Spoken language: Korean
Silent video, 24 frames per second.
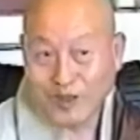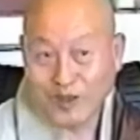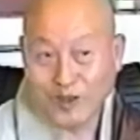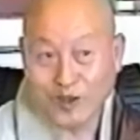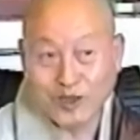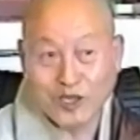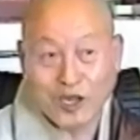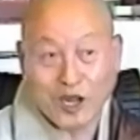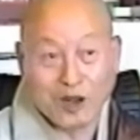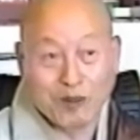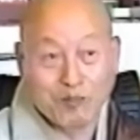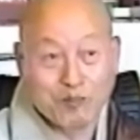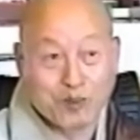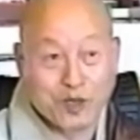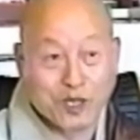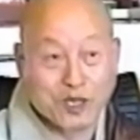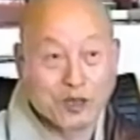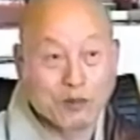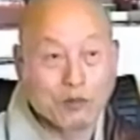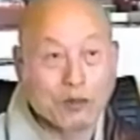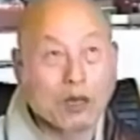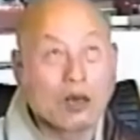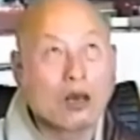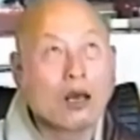여자는
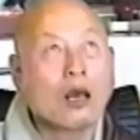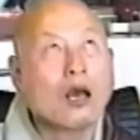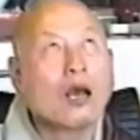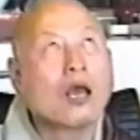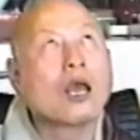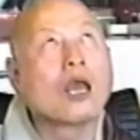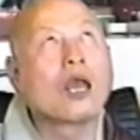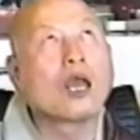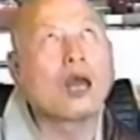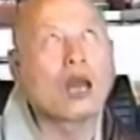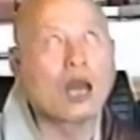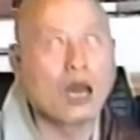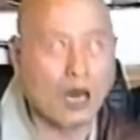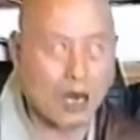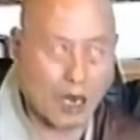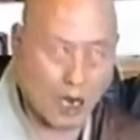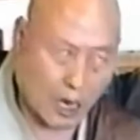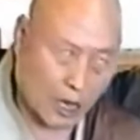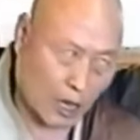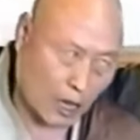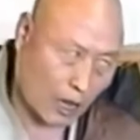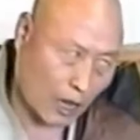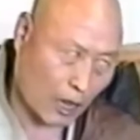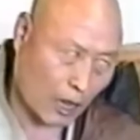피는 건
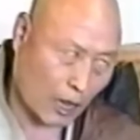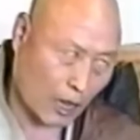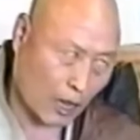해내